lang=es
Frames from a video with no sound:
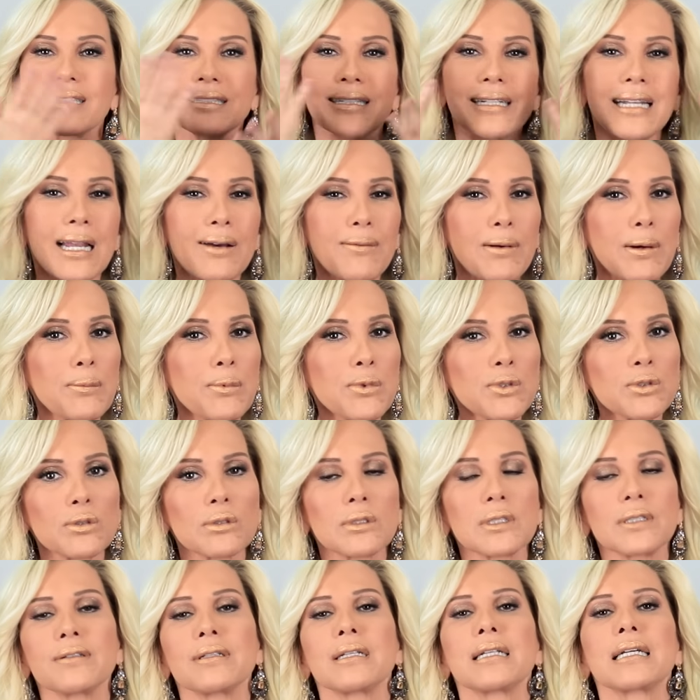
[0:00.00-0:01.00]
si lavamos
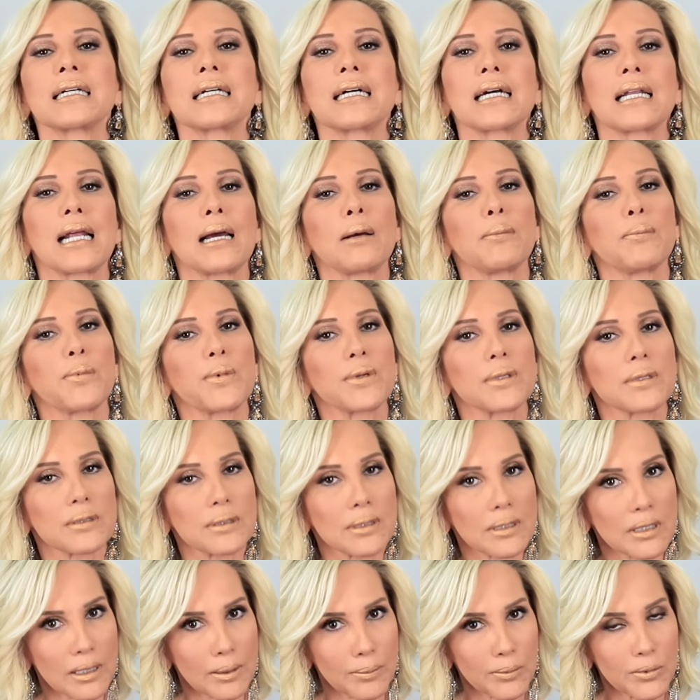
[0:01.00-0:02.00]
otra vez la cara,
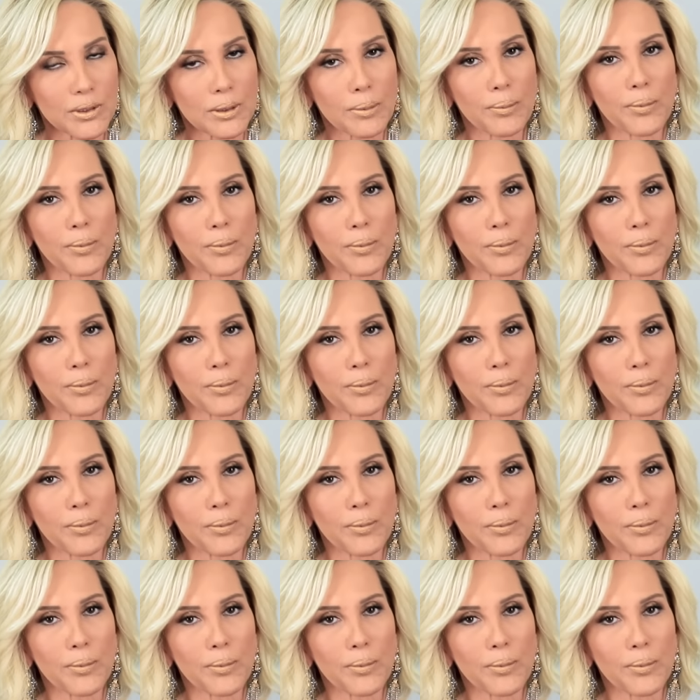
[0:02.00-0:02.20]
pues tenemos